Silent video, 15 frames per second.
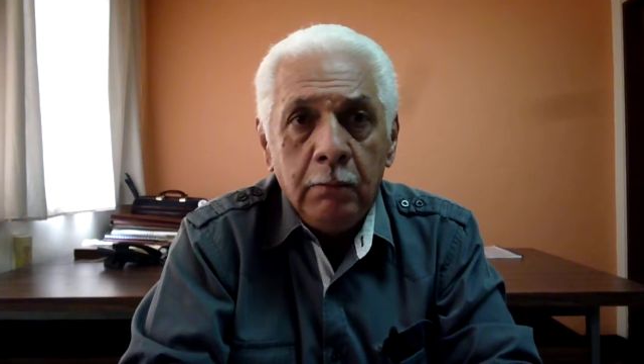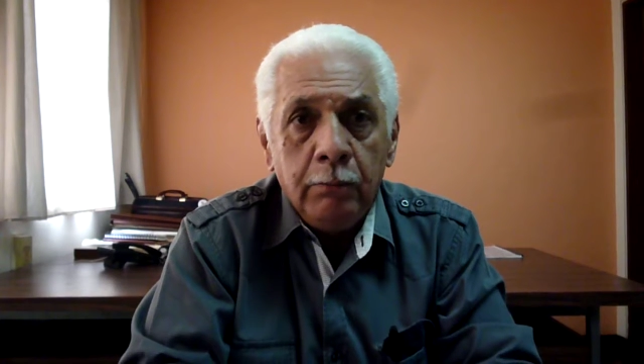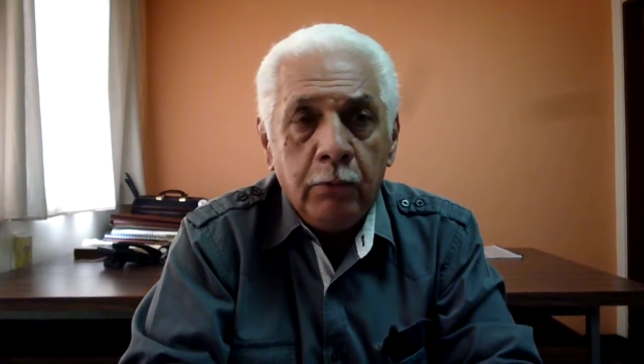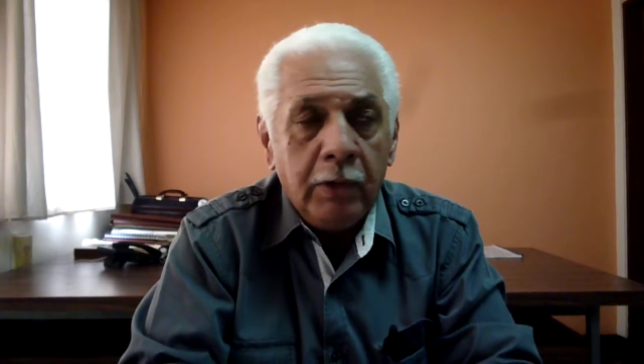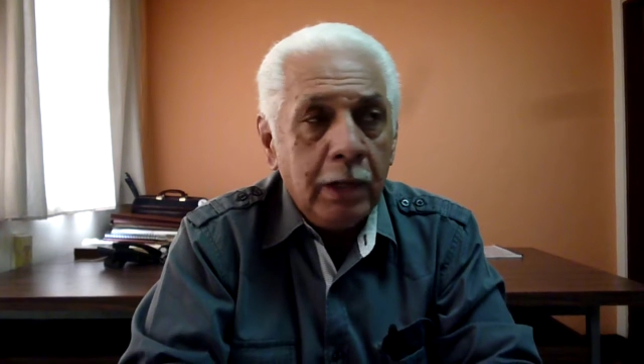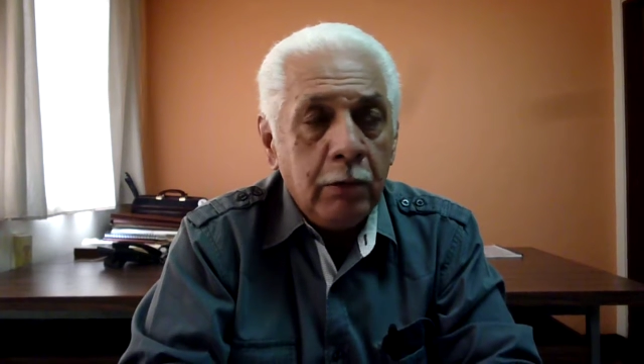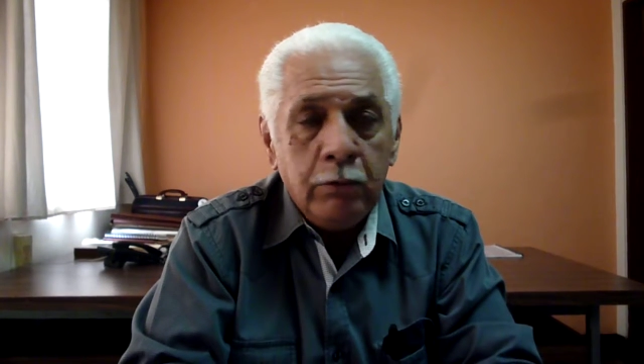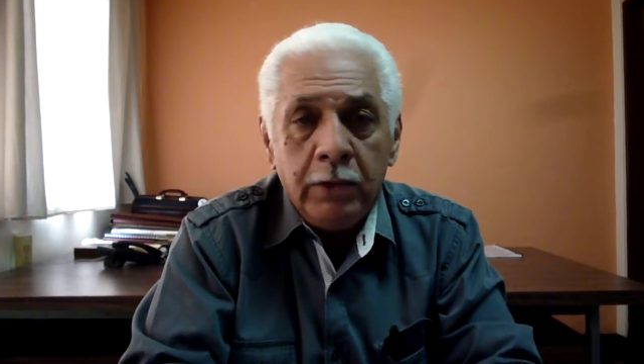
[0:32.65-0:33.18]
por
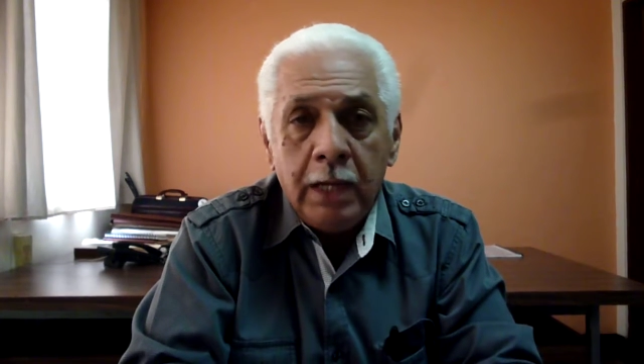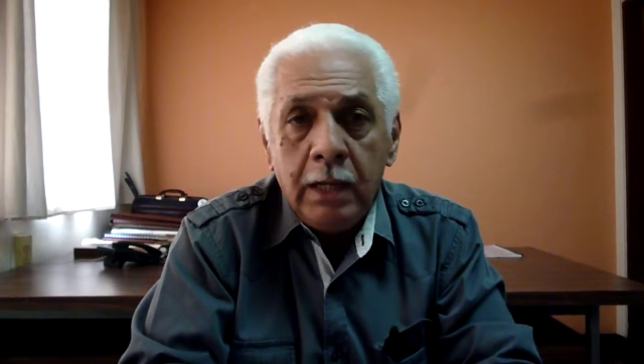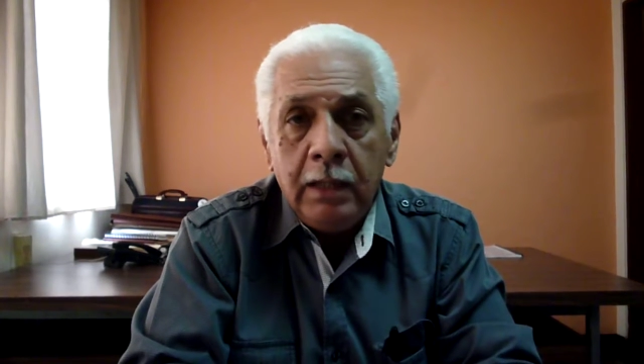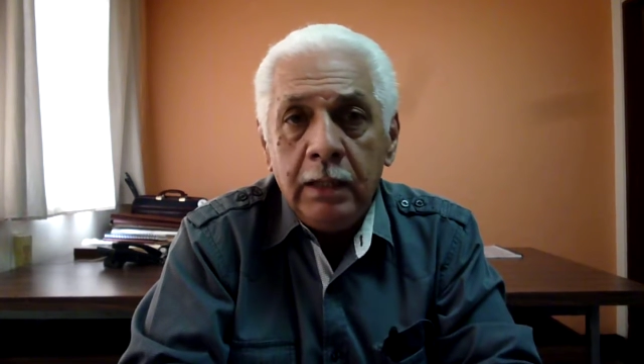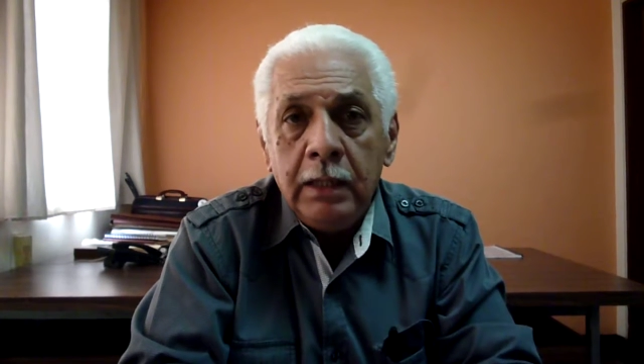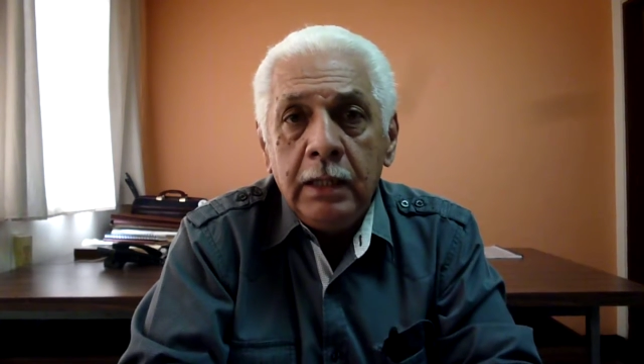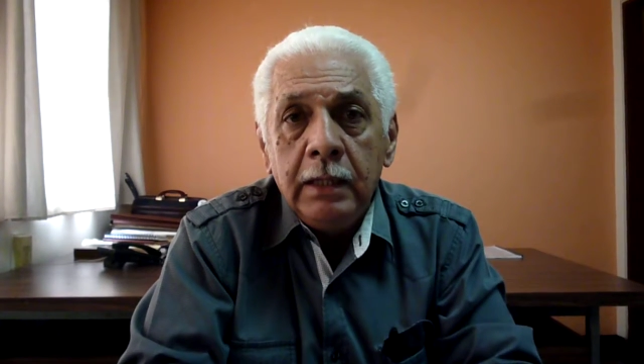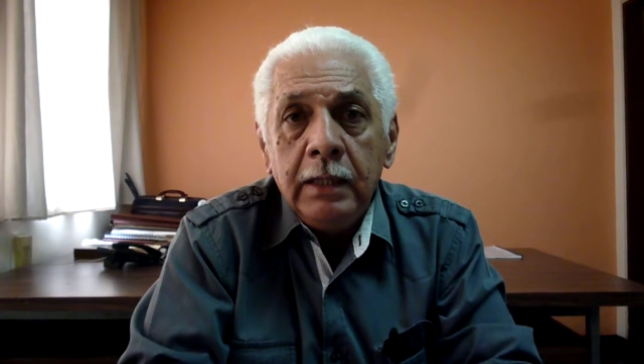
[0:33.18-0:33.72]
alguna
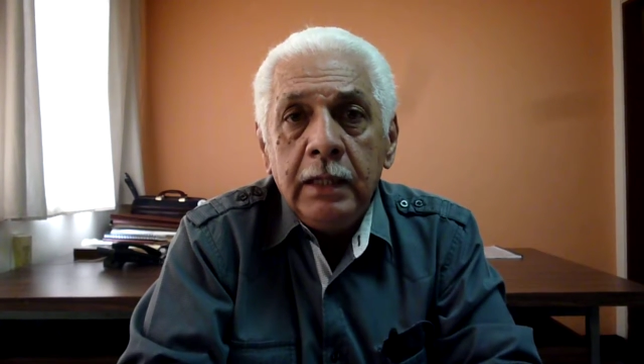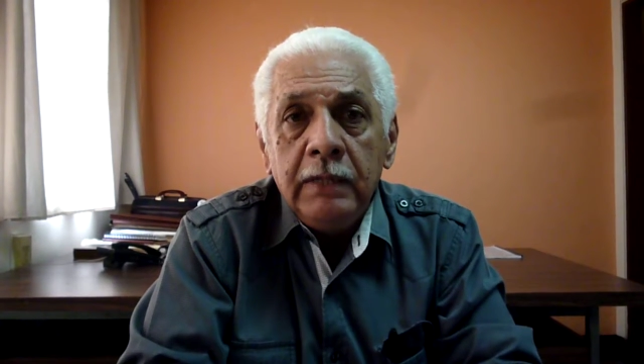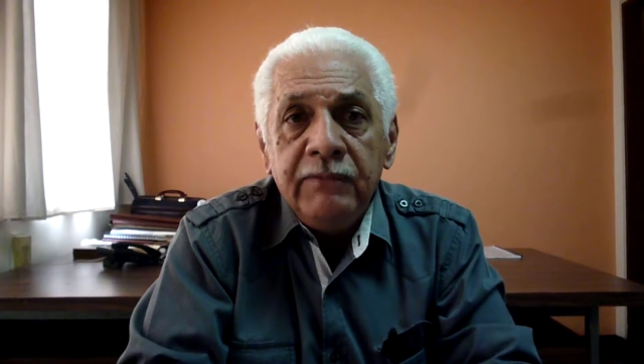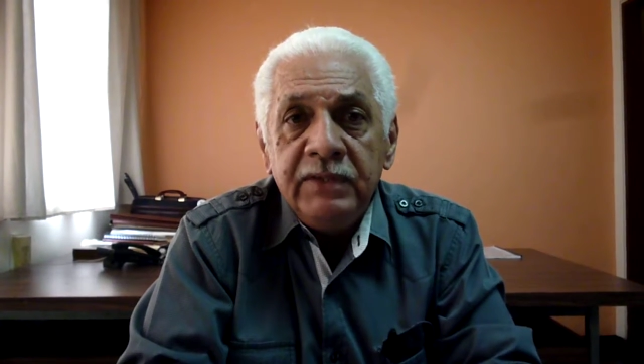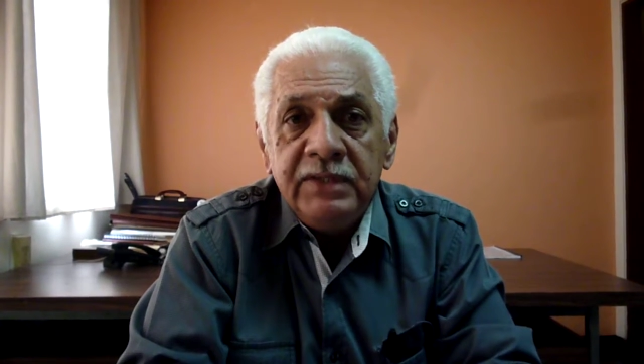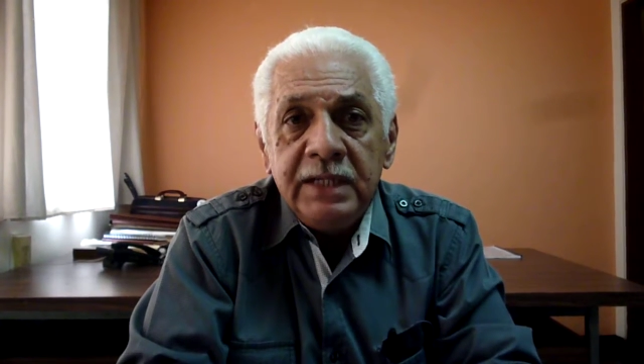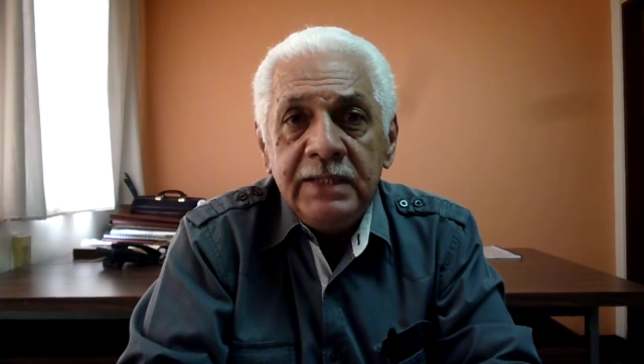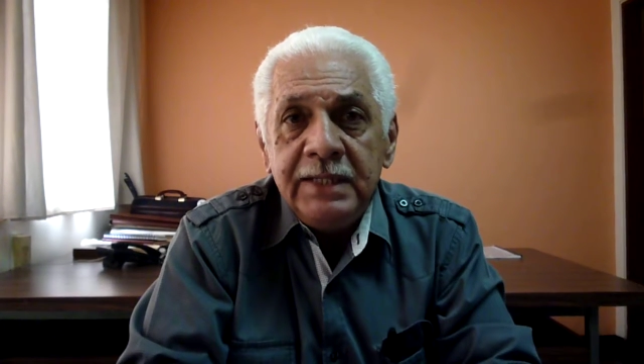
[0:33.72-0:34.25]

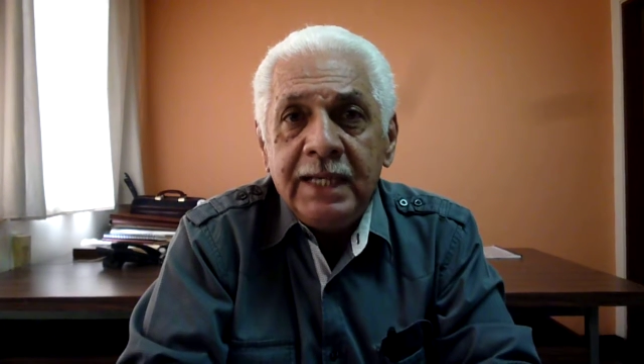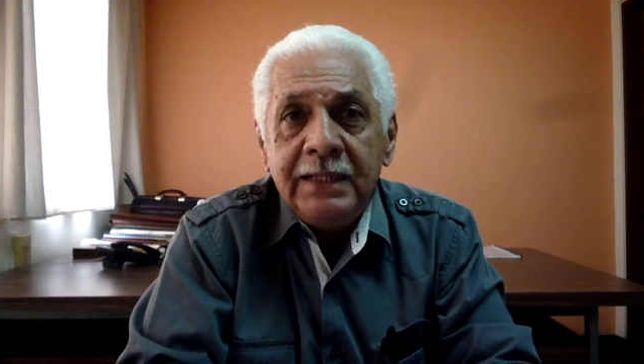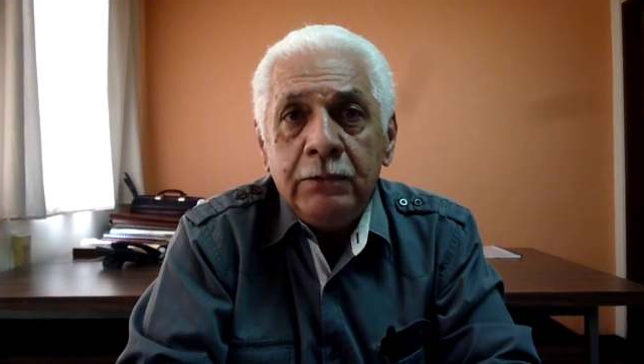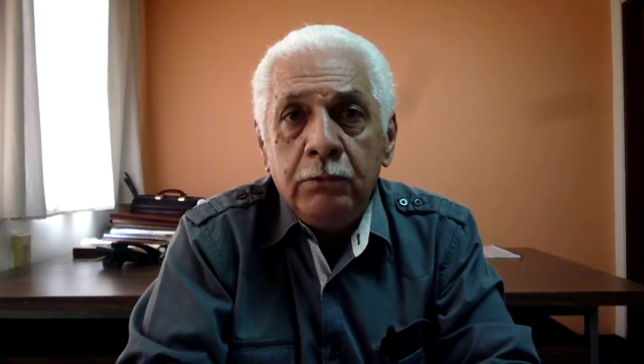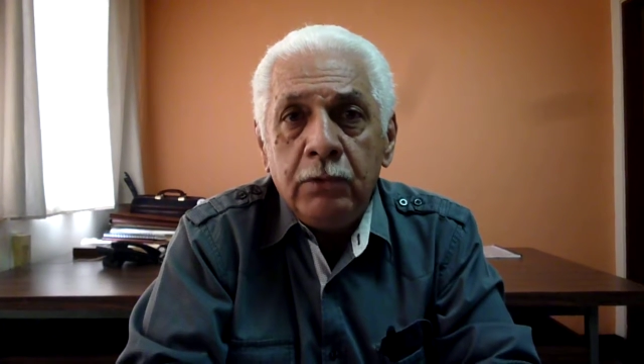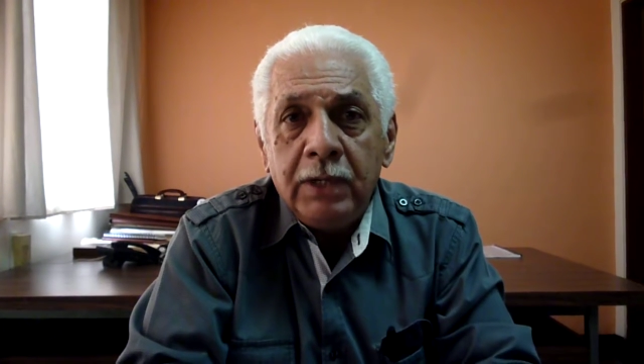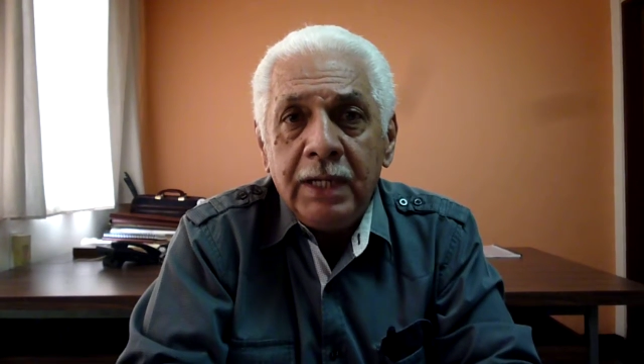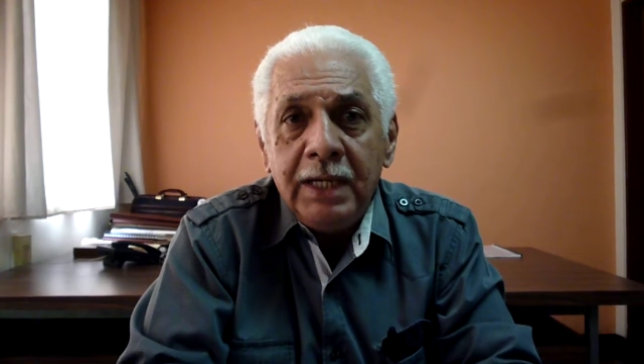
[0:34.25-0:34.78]
deficiencia que
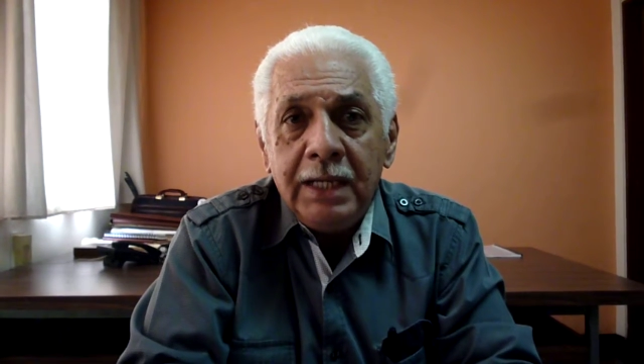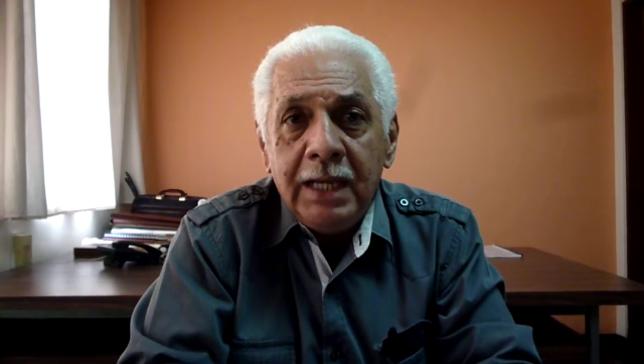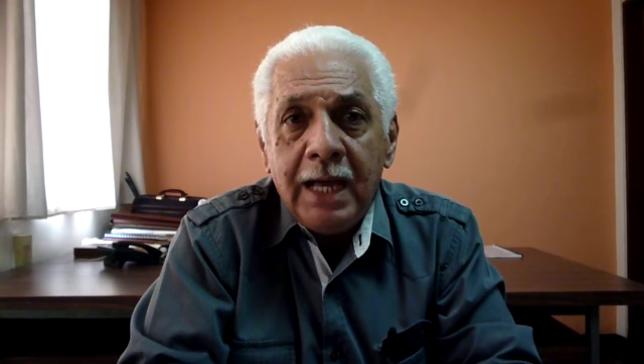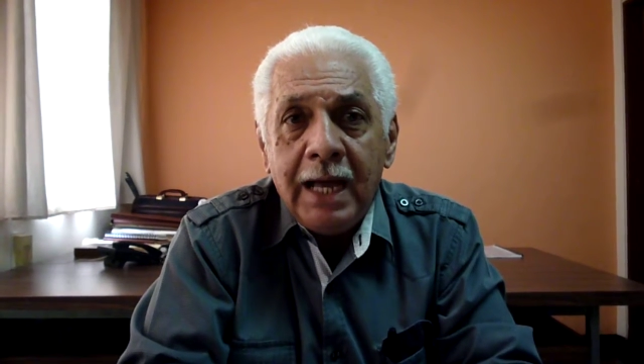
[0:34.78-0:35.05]
tuvo que ir